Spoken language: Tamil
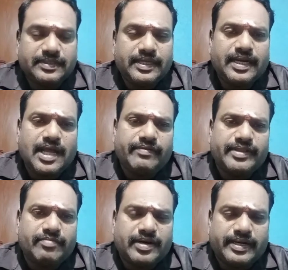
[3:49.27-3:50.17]
எல்லா
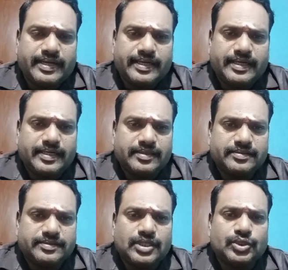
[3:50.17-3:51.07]
விதமான
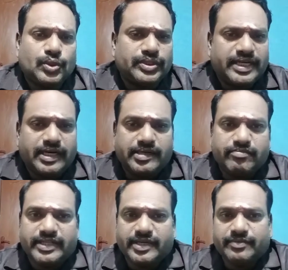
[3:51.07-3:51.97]
சந்தோஷங்களையும்
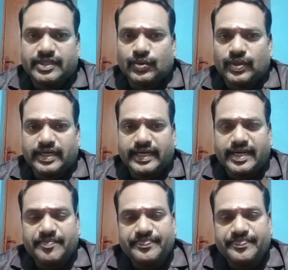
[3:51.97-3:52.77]
நிம்மதியும் தந்து விட்டுருக்கிற